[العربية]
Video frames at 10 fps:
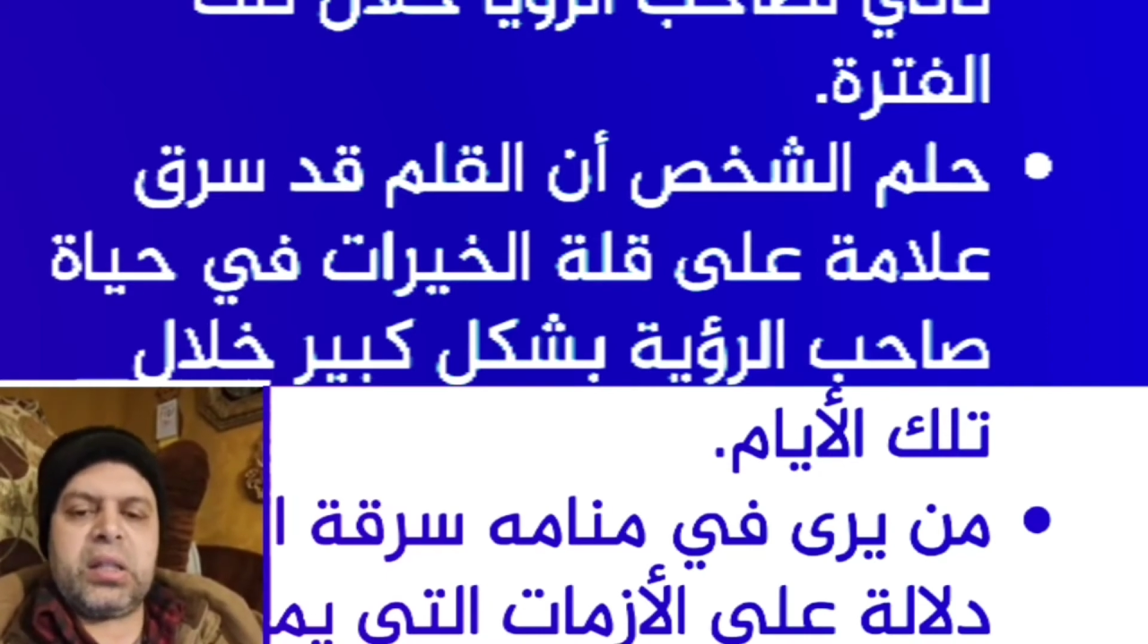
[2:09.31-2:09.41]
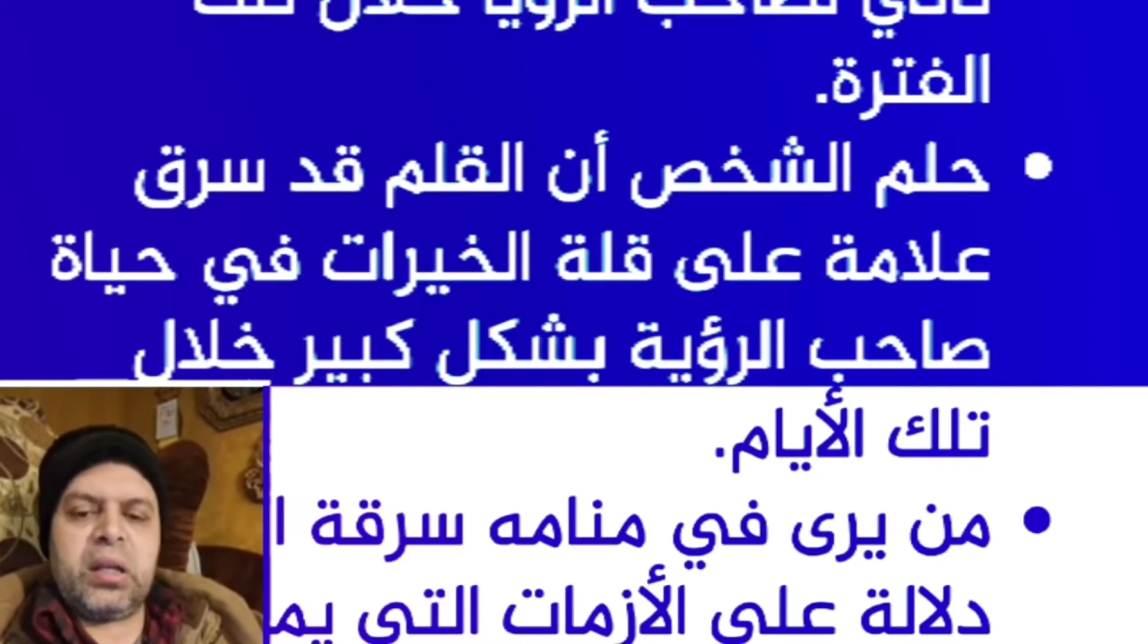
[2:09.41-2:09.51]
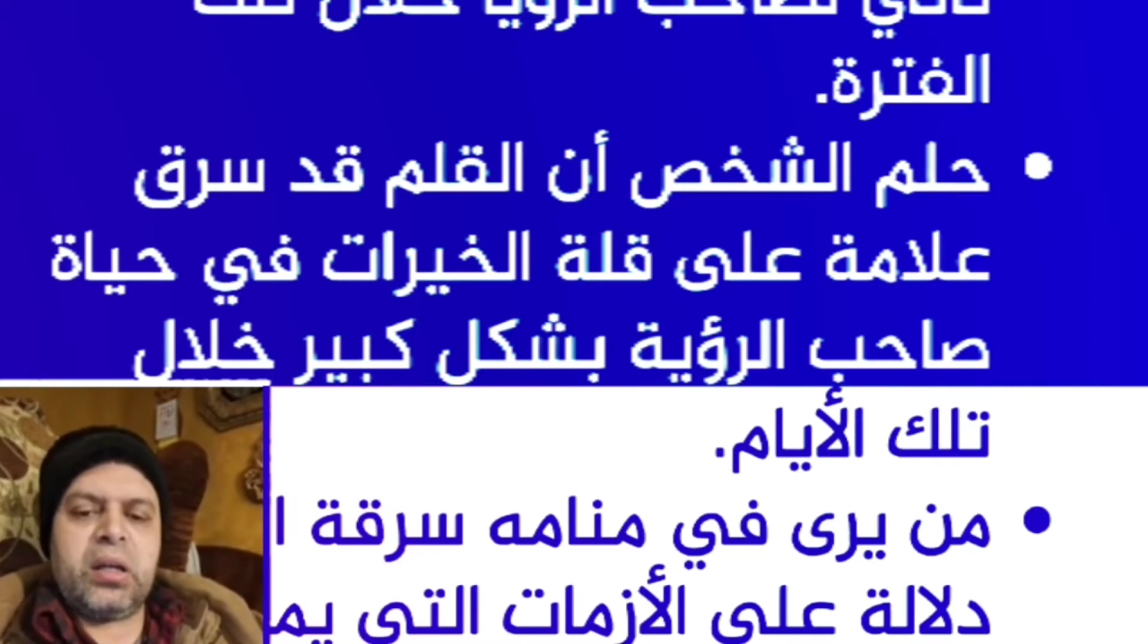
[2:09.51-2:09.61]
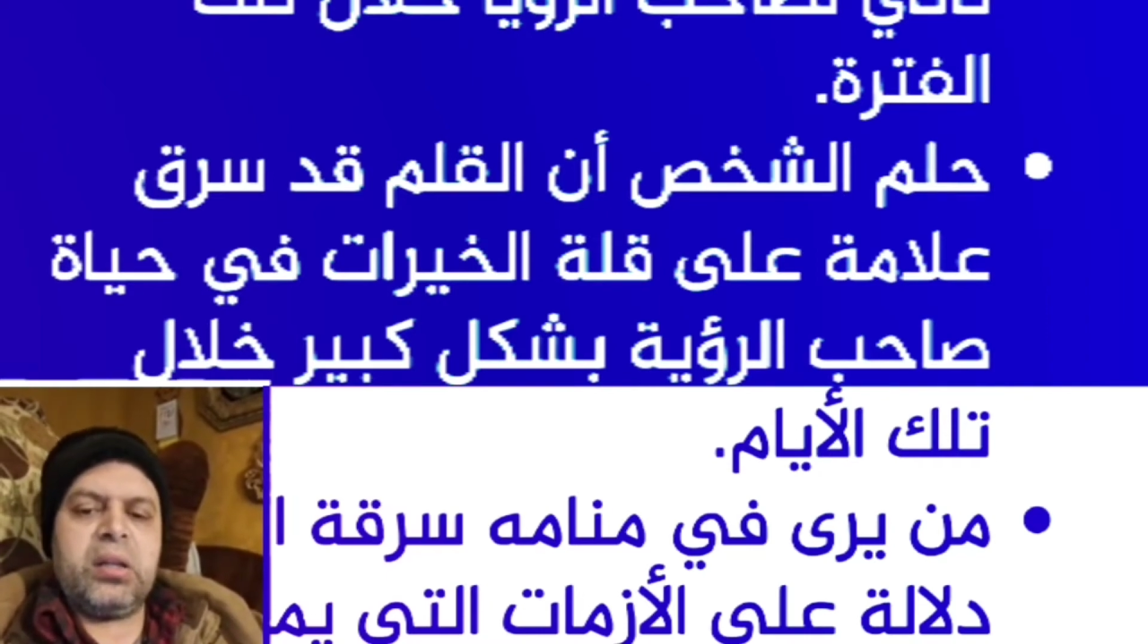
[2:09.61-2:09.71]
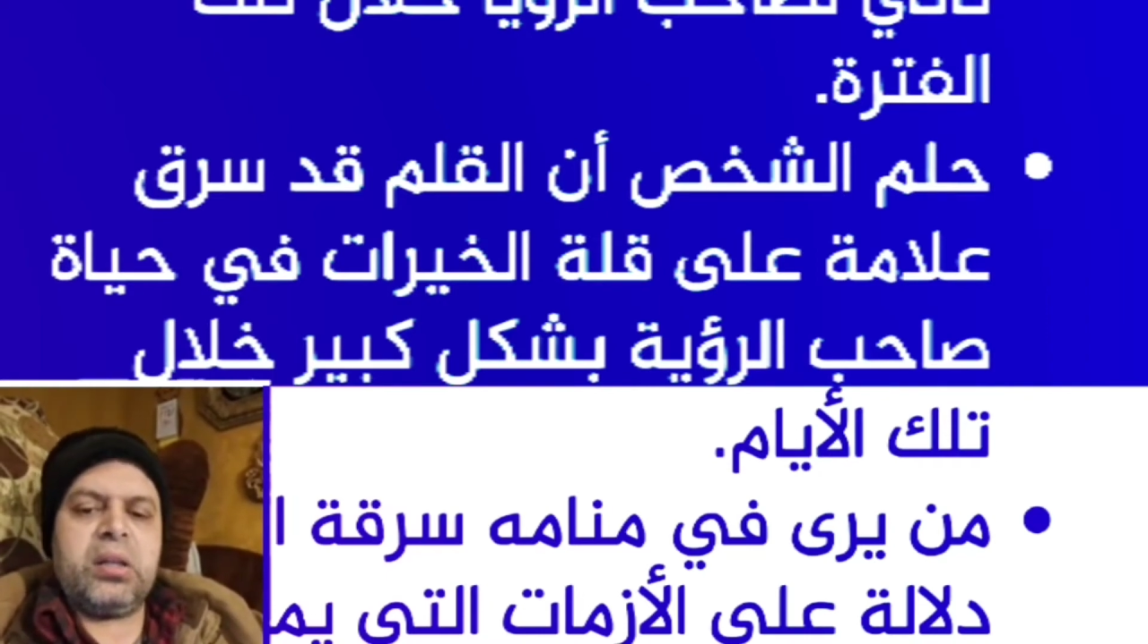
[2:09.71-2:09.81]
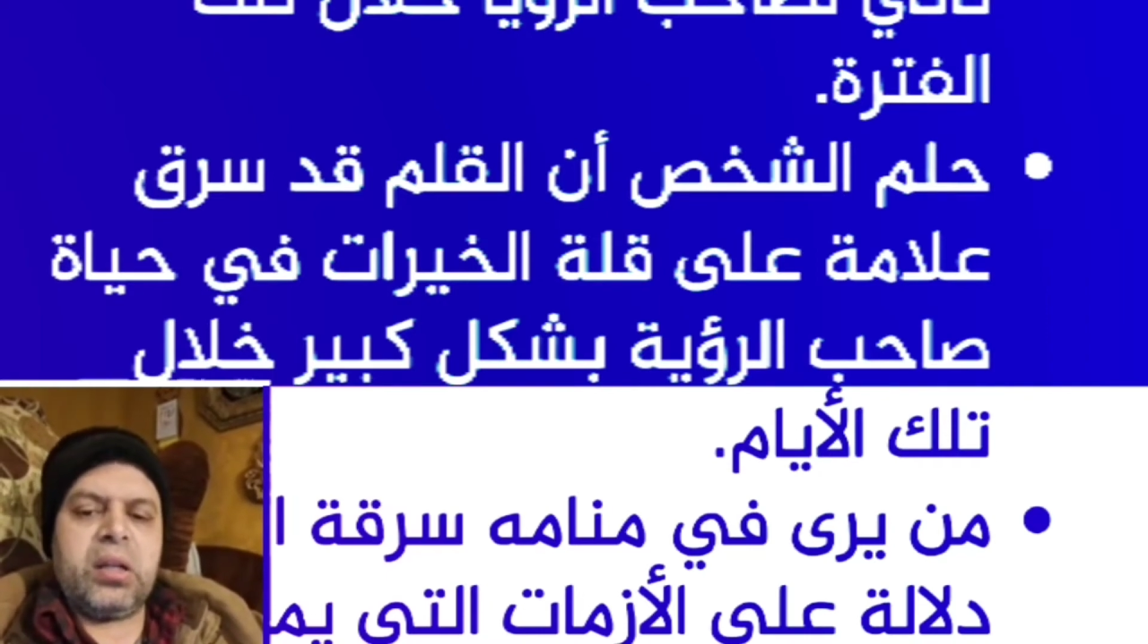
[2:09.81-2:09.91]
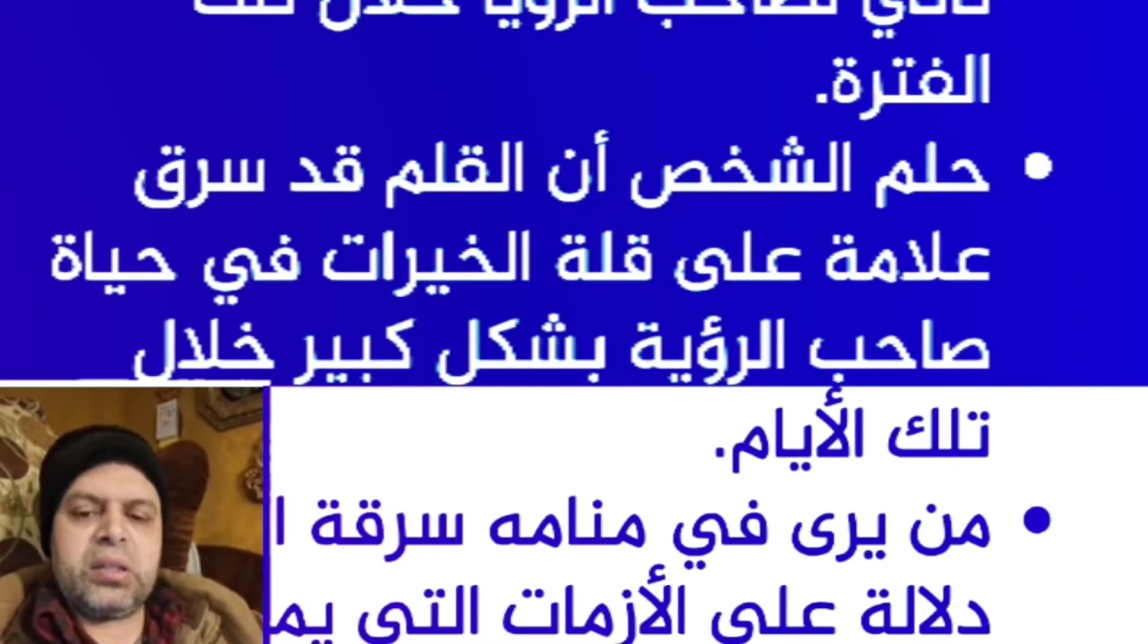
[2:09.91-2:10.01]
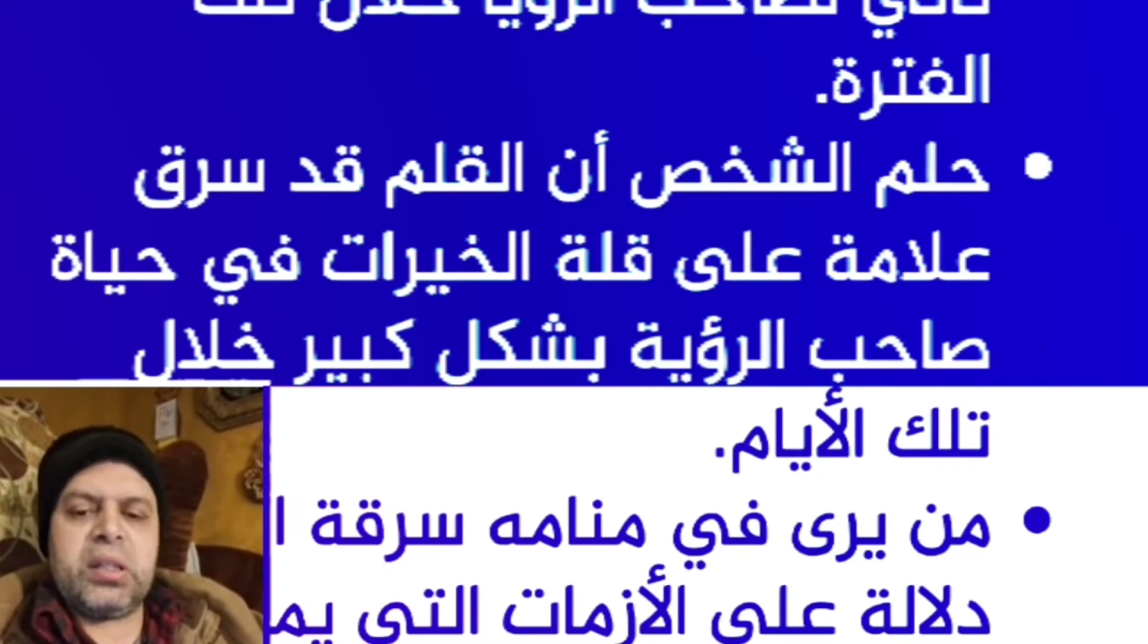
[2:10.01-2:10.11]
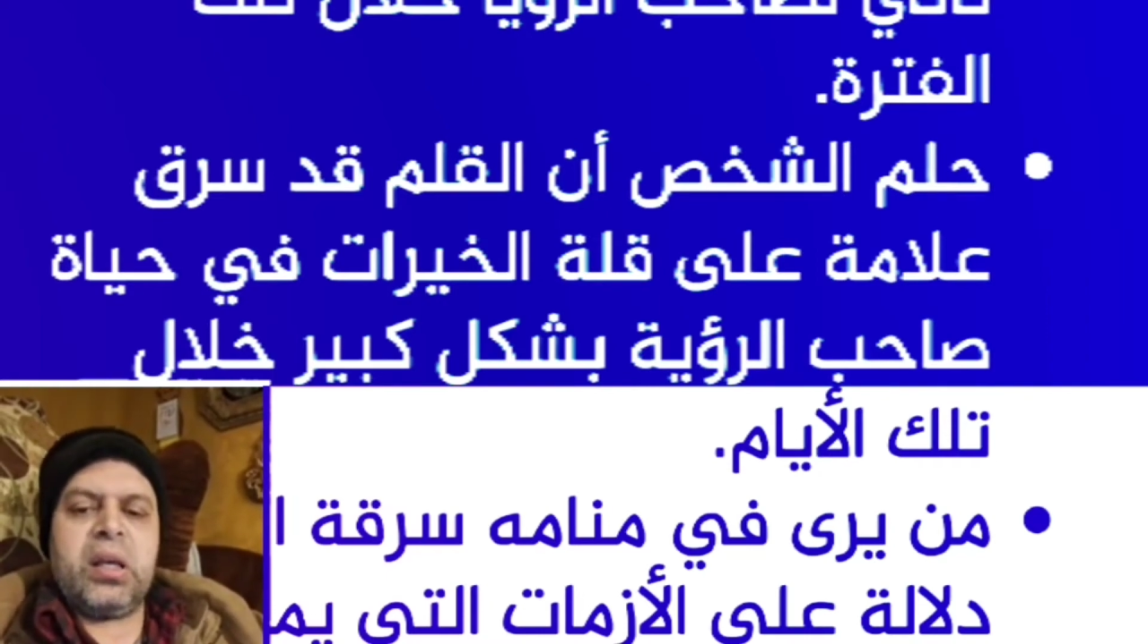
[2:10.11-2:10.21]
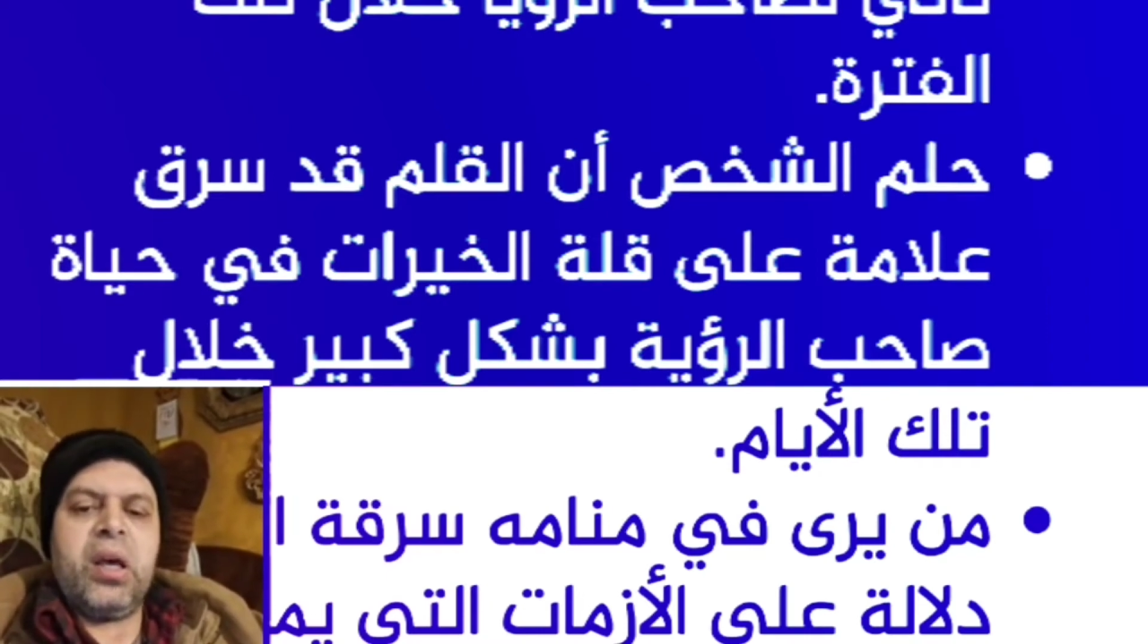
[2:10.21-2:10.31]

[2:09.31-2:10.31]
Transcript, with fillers: الخيرات